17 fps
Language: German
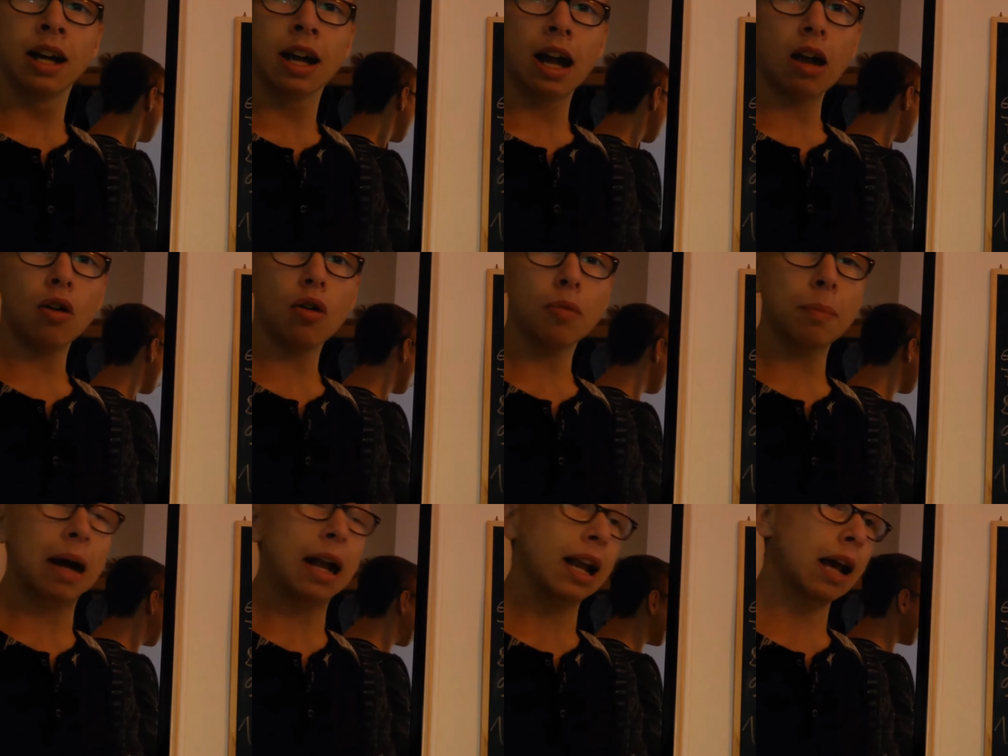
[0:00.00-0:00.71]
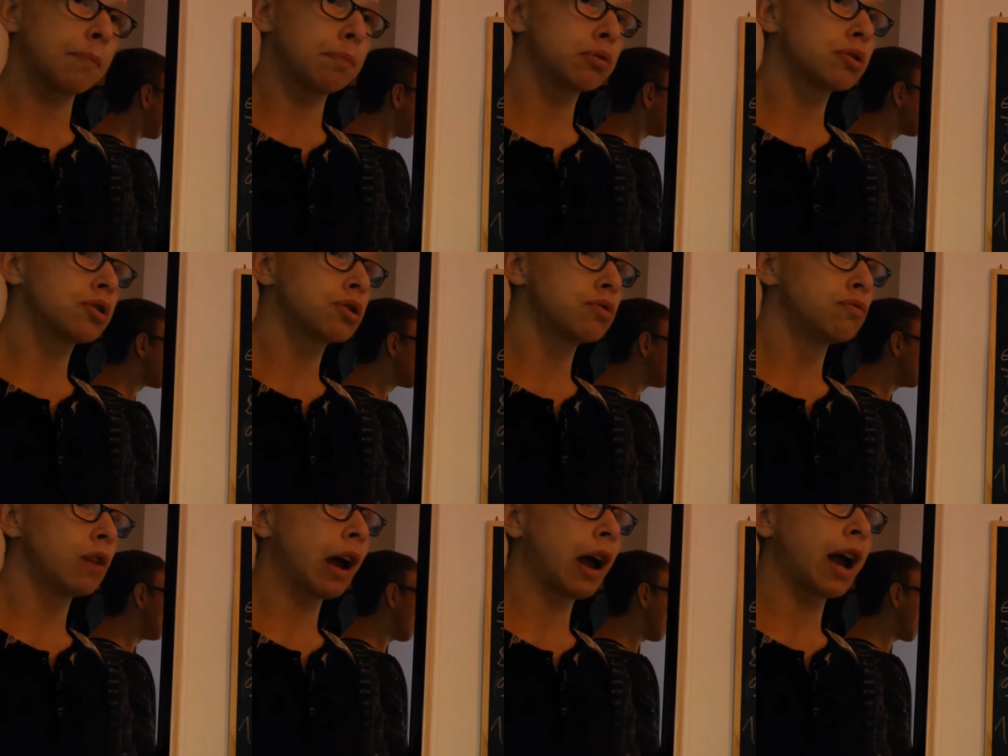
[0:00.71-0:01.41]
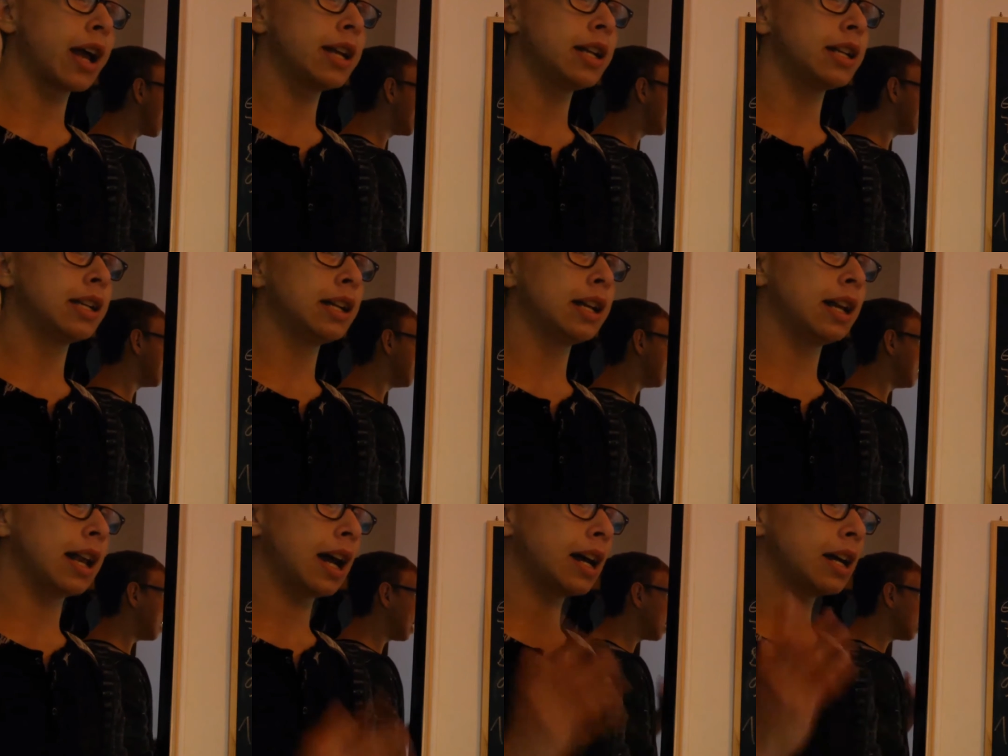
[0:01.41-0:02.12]
auch mal ab und zu einen
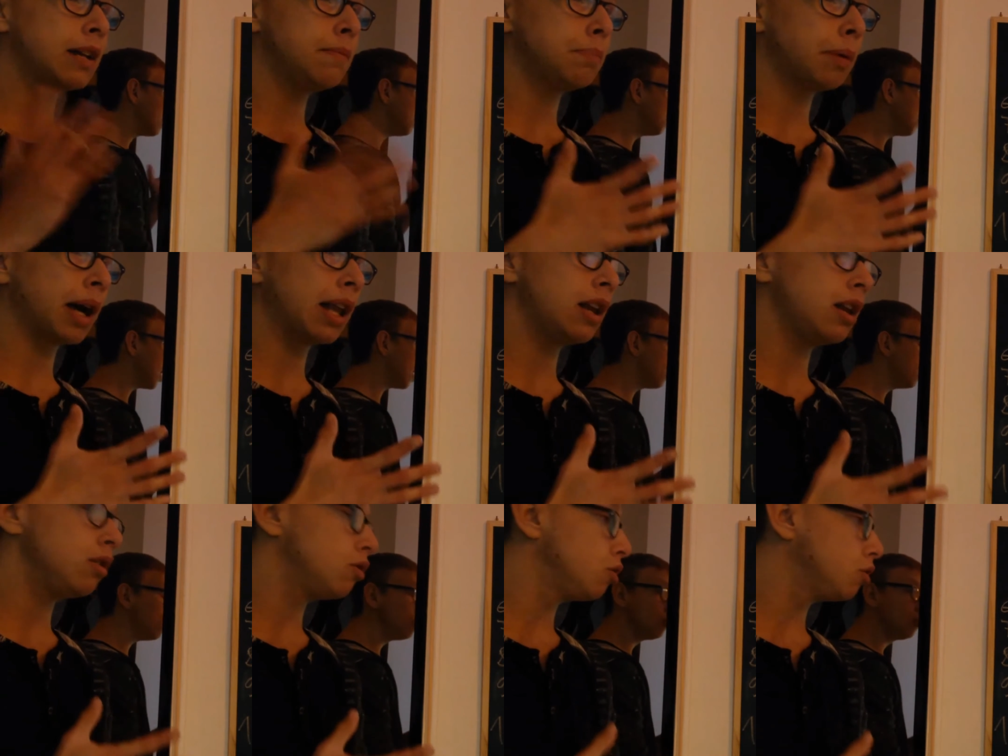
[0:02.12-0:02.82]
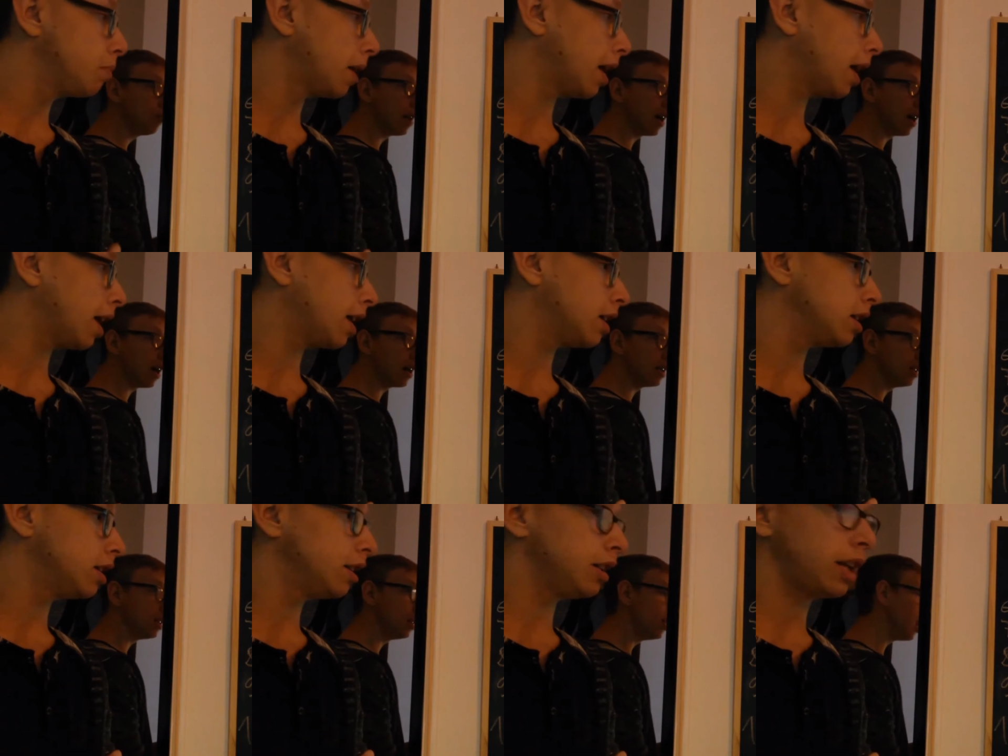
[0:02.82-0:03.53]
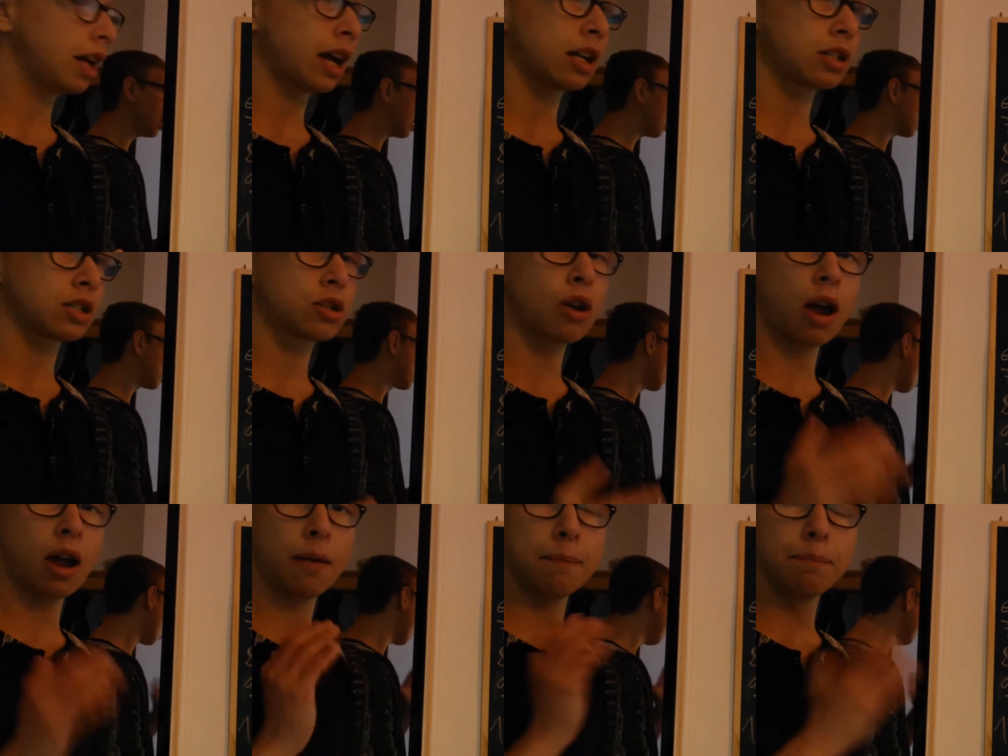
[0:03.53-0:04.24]
langen Ball über ja,
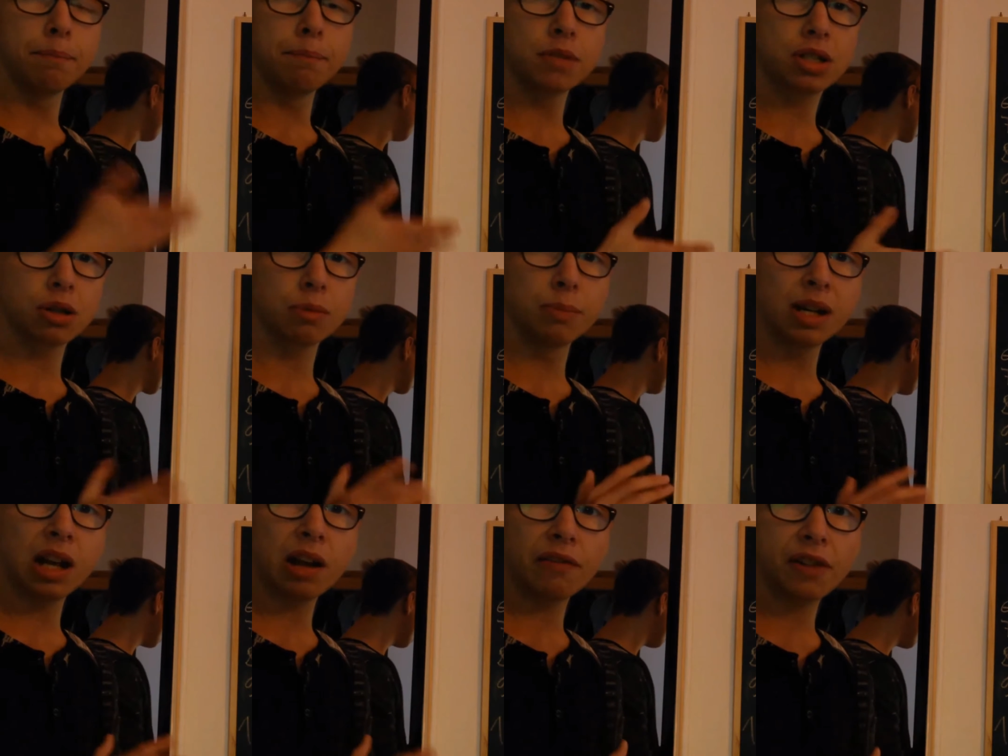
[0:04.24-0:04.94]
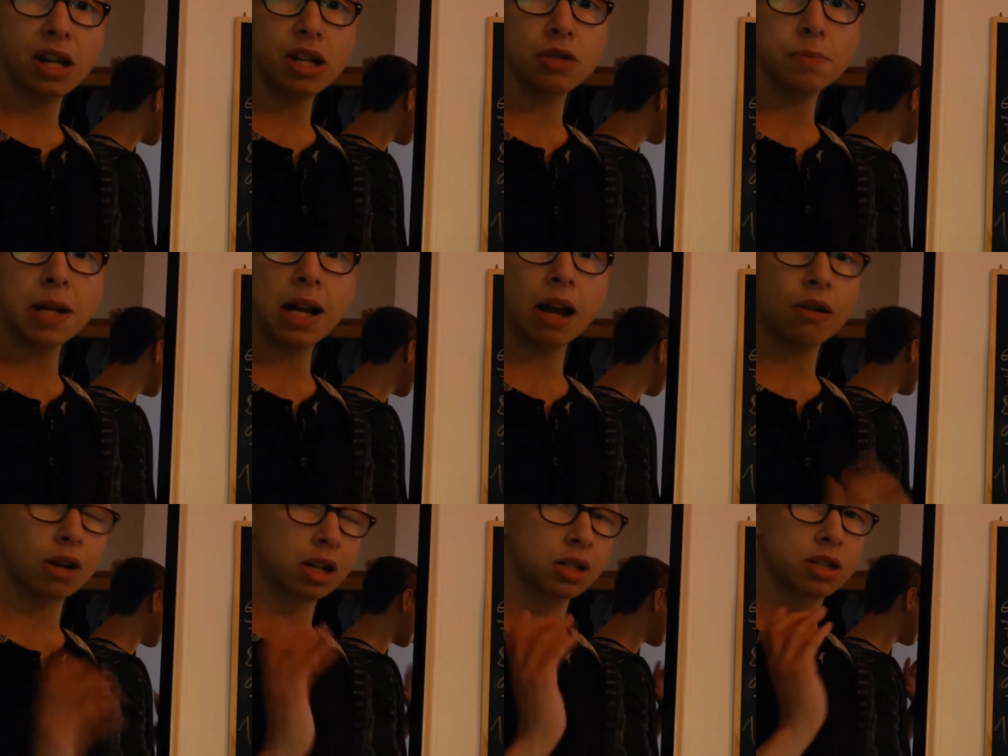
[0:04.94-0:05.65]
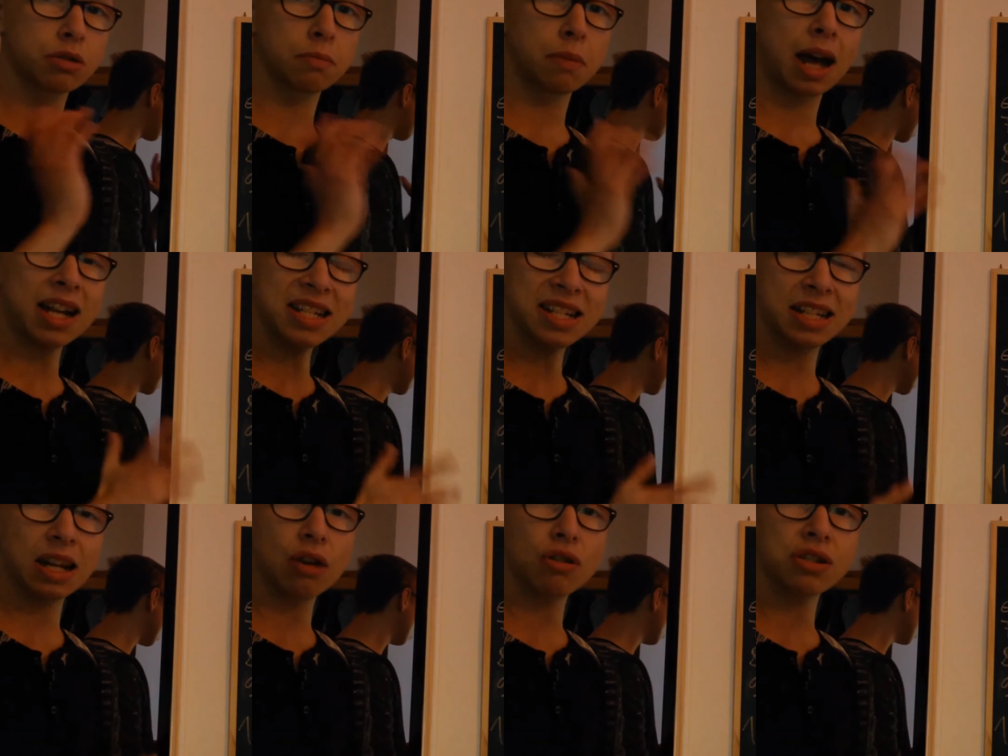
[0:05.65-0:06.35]
zur, zum Mittelfeldspieler oder zum
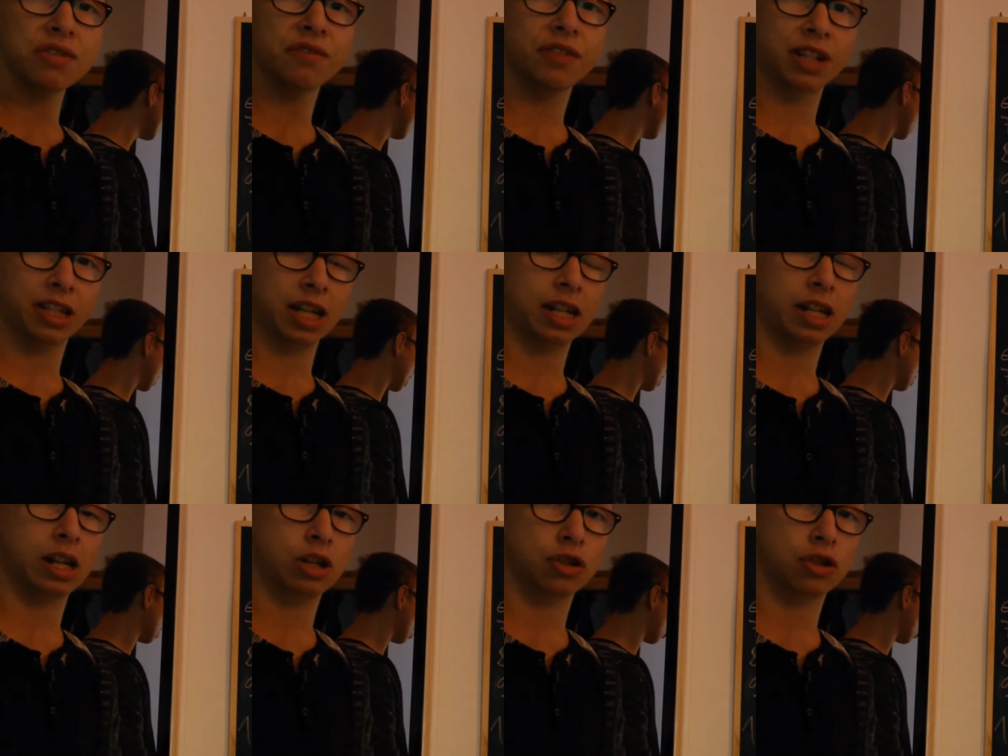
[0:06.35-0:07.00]
anderen Außenverteidiger